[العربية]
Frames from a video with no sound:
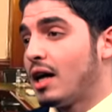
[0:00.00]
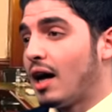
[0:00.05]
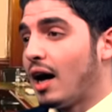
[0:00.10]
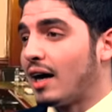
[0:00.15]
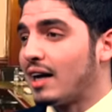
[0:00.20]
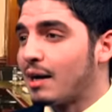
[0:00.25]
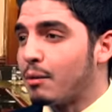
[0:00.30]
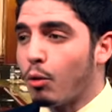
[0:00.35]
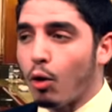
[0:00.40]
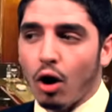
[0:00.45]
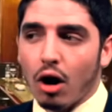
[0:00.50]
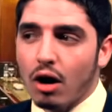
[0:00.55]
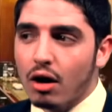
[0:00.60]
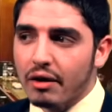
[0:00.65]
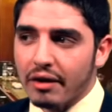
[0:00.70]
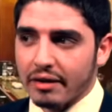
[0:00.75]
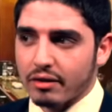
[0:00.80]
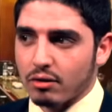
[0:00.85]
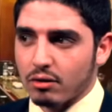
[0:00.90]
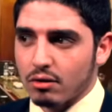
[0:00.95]
انا
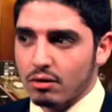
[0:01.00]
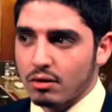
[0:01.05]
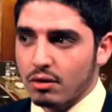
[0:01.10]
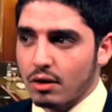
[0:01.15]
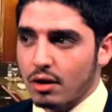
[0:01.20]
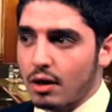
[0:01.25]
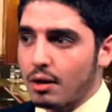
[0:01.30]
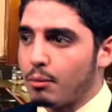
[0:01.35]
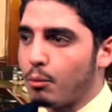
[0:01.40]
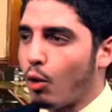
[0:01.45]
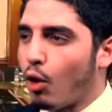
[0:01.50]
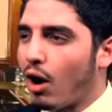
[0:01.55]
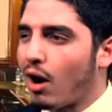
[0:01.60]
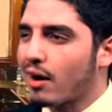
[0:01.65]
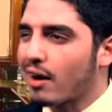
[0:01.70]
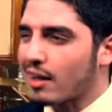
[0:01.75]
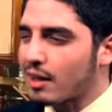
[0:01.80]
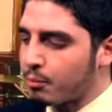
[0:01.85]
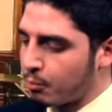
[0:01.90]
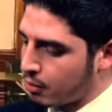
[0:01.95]
معارض
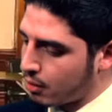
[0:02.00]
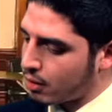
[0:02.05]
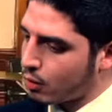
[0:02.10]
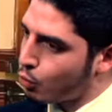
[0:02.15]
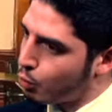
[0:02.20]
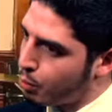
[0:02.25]
معارض مر